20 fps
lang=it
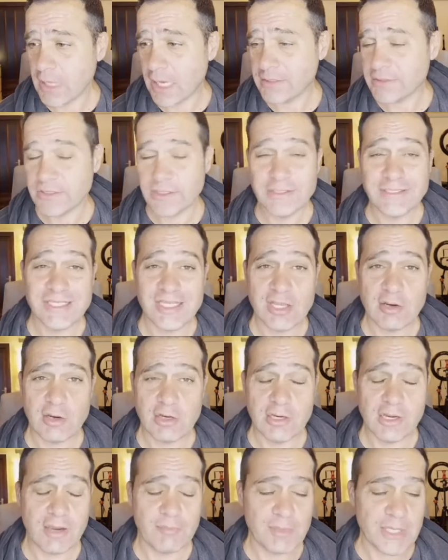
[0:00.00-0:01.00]
anzi zero
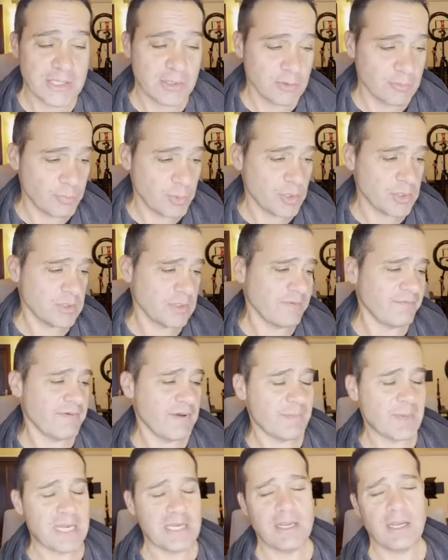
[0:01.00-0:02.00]
allenamento, poi ti
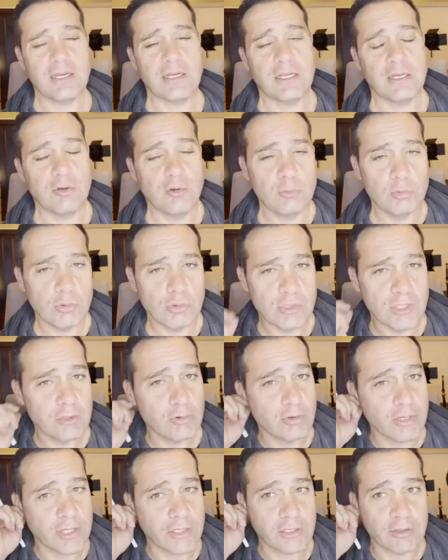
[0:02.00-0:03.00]
fa male anche l'ovulo
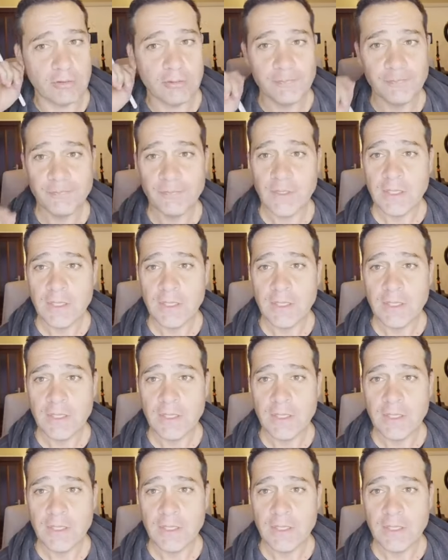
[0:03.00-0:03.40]
dell'orecchio.